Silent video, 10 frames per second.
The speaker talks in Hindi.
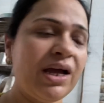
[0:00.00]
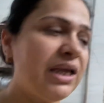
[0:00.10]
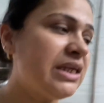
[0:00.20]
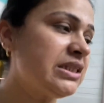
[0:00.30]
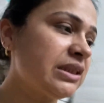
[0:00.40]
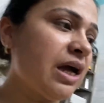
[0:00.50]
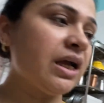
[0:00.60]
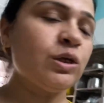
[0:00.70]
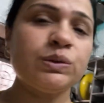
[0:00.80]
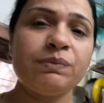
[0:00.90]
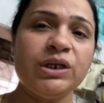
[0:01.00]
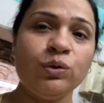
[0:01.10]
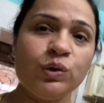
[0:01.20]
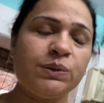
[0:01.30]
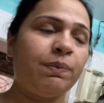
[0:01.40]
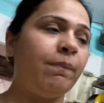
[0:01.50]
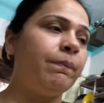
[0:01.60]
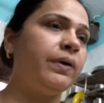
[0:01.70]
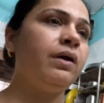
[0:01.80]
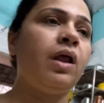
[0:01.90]
है कि ताकि उसमें
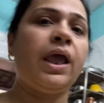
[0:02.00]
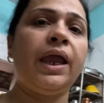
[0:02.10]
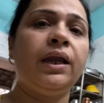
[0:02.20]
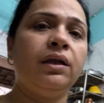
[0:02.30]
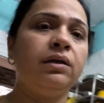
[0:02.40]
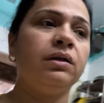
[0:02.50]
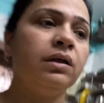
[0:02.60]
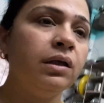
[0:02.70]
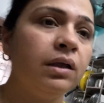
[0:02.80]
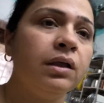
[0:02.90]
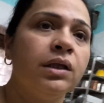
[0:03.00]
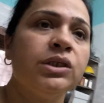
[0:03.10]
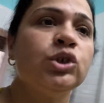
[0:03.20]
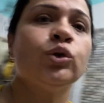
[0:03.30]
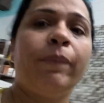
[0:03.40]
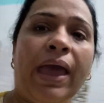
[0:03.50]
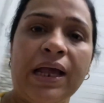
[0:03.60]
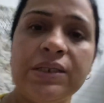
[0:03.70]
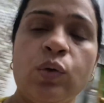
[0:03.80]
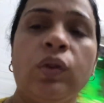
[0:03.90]
न्यूज़पेपर एंड जो
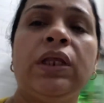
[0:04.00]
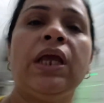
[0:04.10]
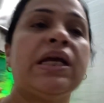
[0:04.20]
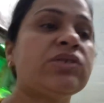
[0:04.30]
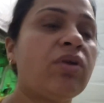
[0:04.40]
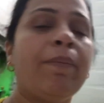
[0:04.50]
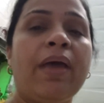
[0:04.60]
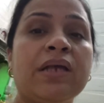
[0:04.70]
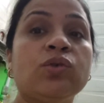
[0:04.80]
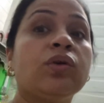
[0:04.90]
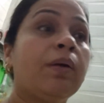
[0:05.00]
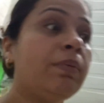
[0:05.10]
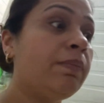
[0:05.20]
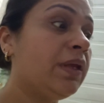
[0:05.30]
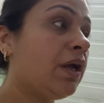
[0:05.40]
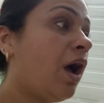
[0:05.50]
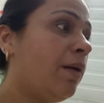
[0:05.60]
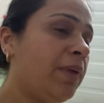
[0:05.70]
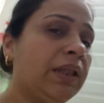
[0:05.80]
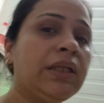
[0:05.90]
बैग्स होती है एक्स्ट्रा बैग जो कभी भी
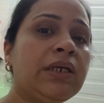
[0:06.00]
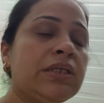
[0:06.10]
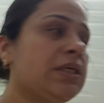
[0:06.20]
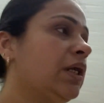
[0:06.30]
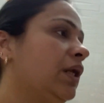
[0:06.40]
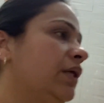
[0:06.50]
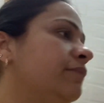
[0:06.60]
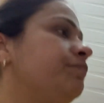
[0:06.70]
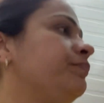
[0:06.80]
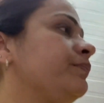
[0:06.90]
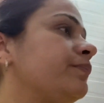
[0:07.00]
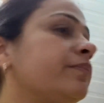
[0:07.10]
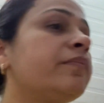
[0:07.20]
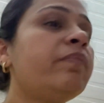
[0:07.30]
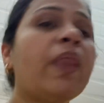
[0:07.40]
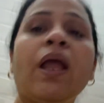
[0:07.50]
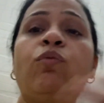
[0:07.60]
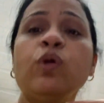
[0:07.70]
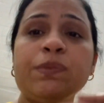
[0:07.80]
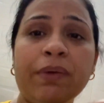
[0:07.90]
काम आती है सडनली
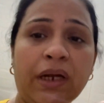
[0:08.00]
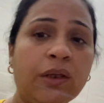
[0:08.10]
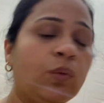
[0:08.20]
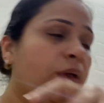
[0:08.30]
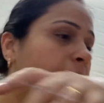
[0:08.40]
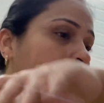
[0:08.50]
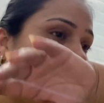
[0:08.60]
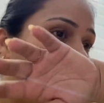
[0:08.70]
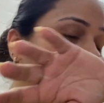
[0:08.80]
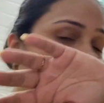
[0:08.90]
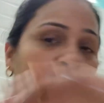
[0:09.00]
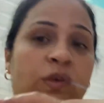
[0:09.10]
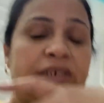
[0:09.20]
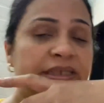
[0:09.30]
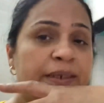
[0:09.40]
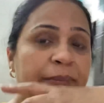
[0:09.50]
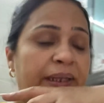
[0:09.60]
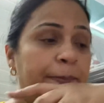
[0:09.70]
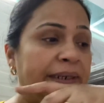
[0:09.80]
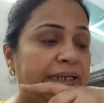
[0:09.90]
वो उसमें रख दूंगी तो वो चीज़ें अभी
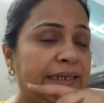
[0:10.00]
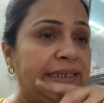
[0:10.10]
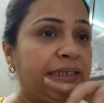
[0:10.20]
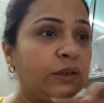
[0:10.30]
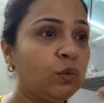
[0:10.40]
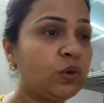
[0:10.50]
तक बनी नहीं है तो